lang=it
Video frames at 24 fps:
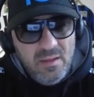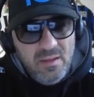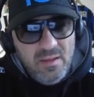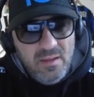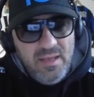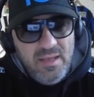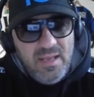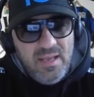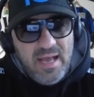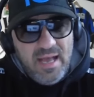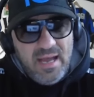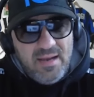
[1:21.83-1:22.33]

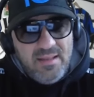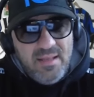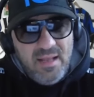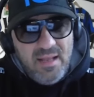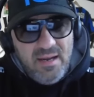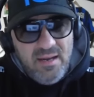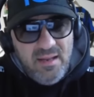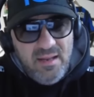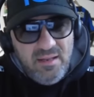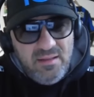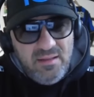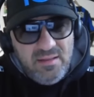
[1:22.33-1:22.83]
Icardi
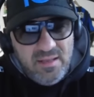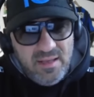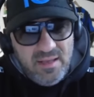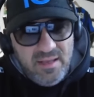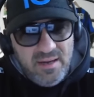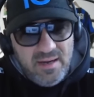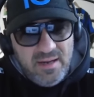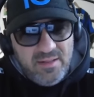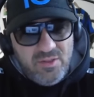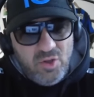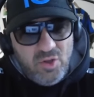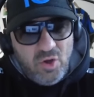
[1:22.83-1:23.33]

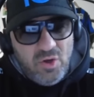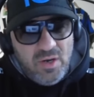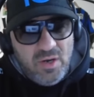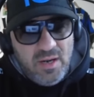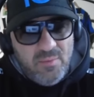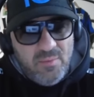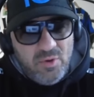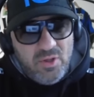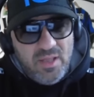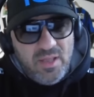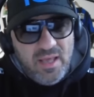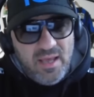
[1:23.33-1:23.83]
all'Inter e Donna
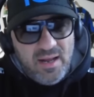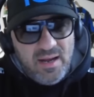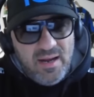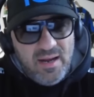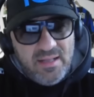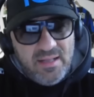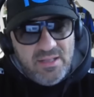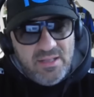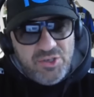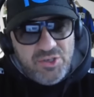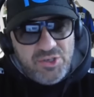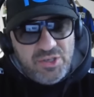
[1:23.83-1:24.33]

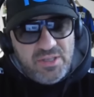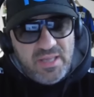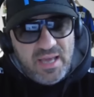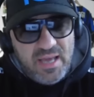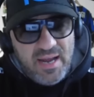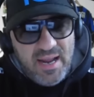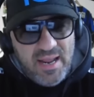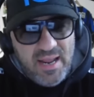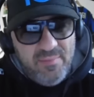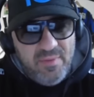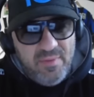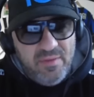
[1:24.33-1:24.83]
Moderna dice
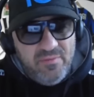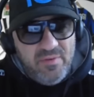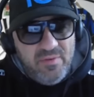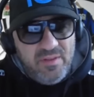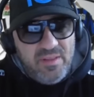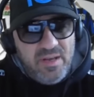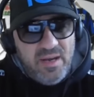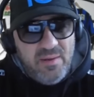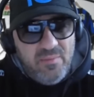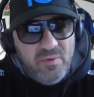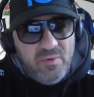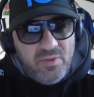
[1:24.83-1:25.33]
Taremi.
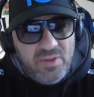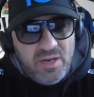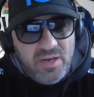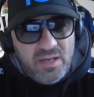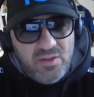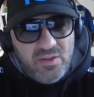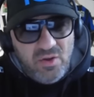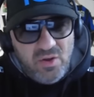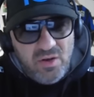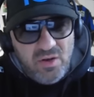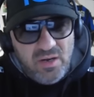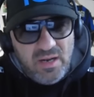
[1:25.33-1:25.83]
Vedremo tra
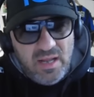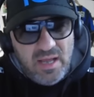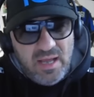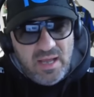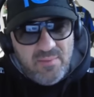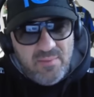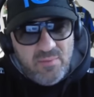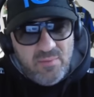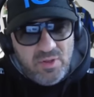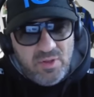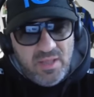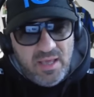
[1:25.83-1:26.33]

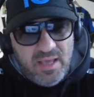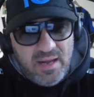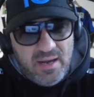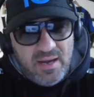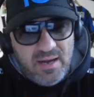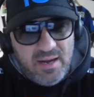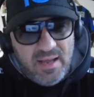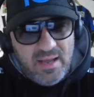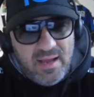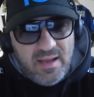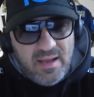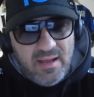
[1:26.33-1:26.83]
Donna
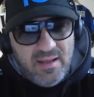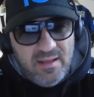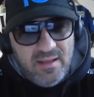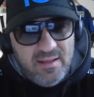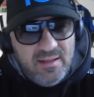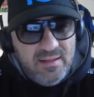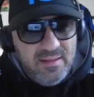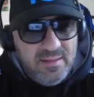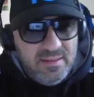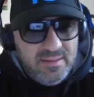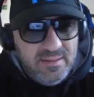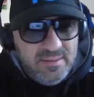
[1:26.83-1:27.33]
Moderna
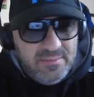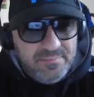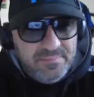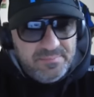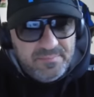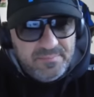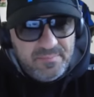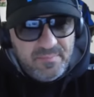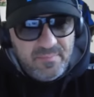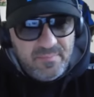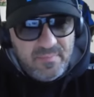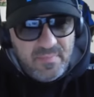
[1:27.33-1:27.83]

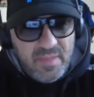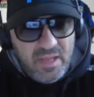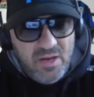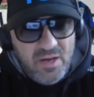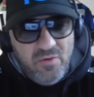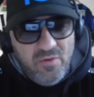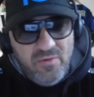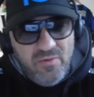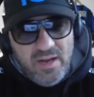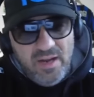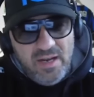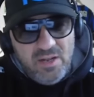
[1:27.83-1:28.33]
e
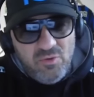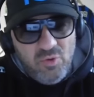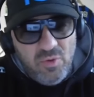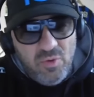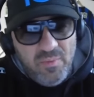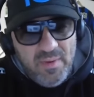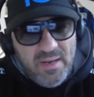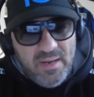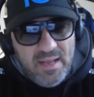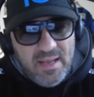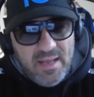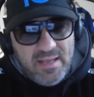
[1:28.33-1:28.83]
Novella
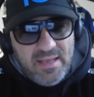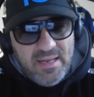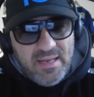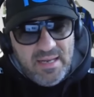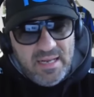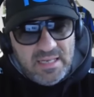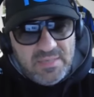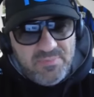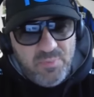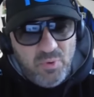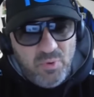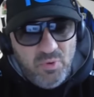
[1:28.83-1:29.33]
2000 chi
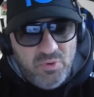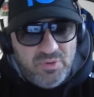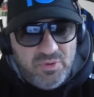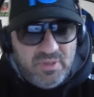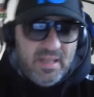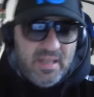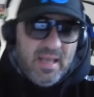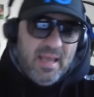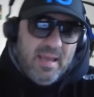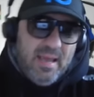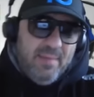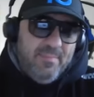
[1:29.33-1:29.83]
la spunta.
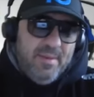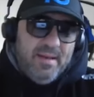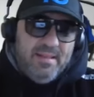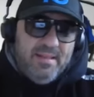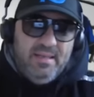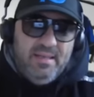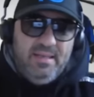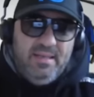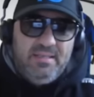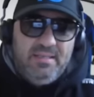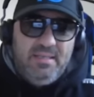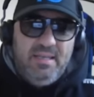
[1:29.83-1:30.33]
Dai, a
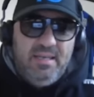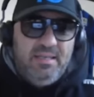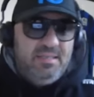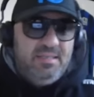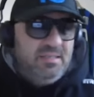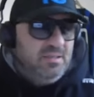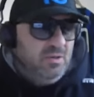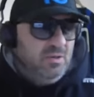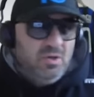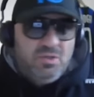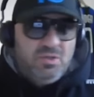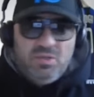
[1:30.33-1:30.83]
parte gli
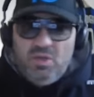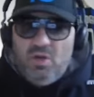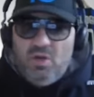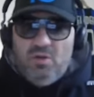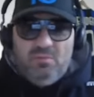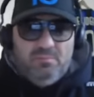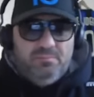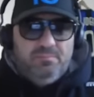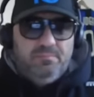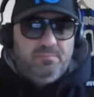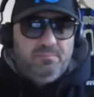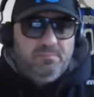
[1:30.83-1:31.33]
scherzi, non lo
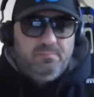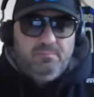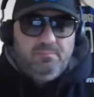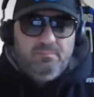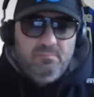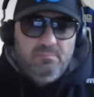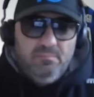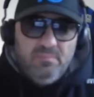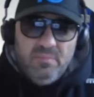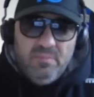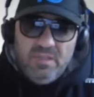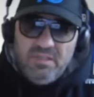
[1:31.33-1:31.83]
so.
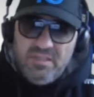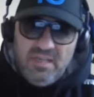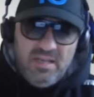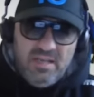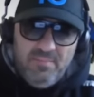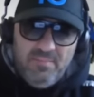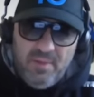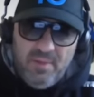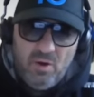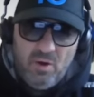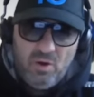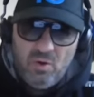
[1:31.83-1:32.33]

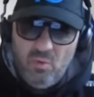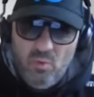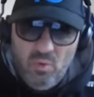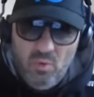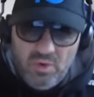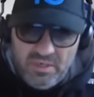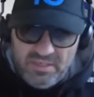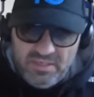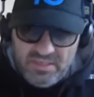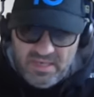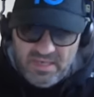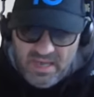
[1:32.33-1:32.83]
Sembra
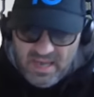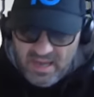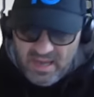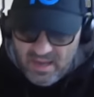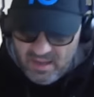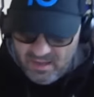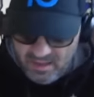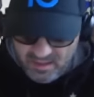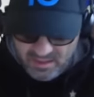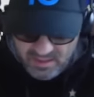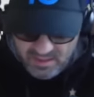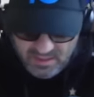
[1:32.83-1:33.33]
comunque sia
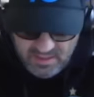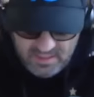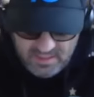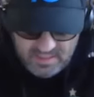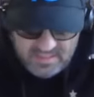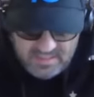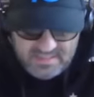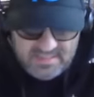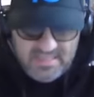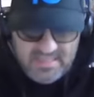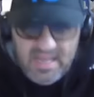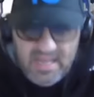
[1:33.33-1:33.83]

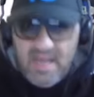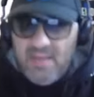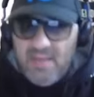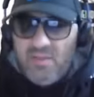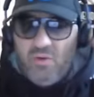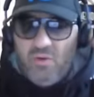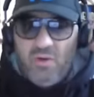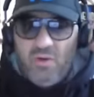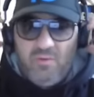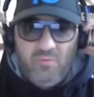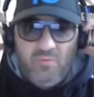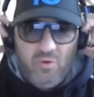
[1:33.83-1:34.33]
stata
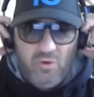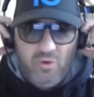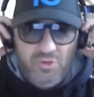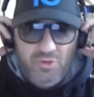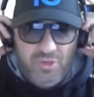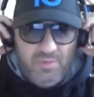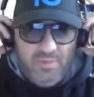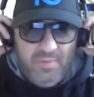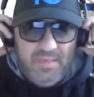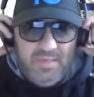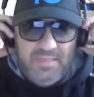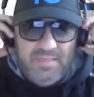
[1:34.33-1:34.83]
una
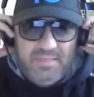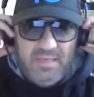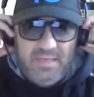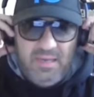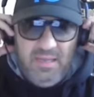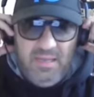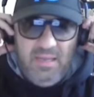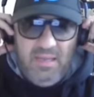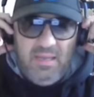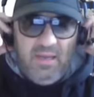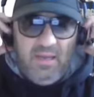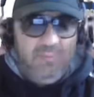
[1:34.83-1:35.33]
voce messa
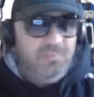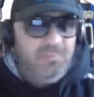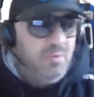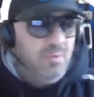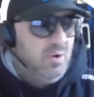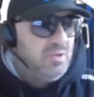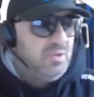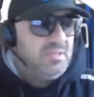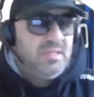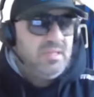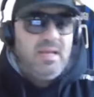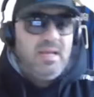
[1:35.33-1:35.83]
lì
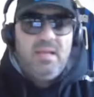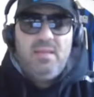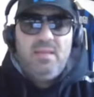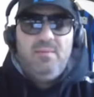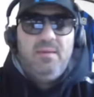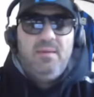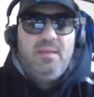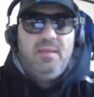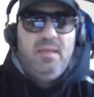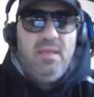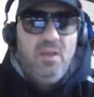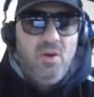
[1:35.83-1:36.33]
apposta, anche
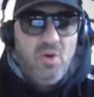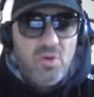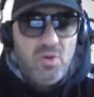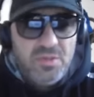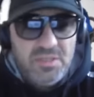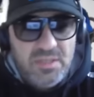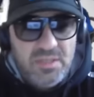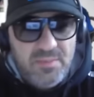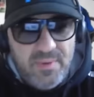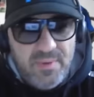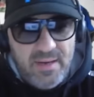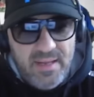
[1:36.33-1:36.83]
perché i
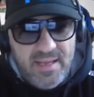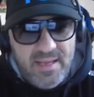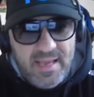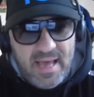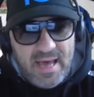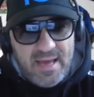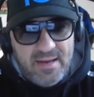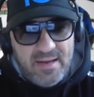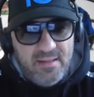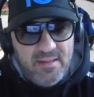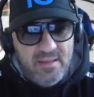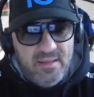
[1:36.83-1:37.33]
costi per
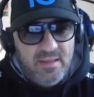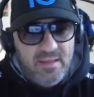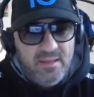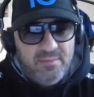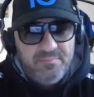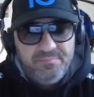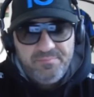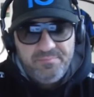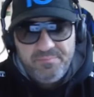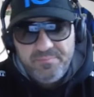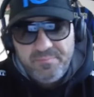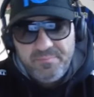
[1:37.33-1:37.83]
Icardi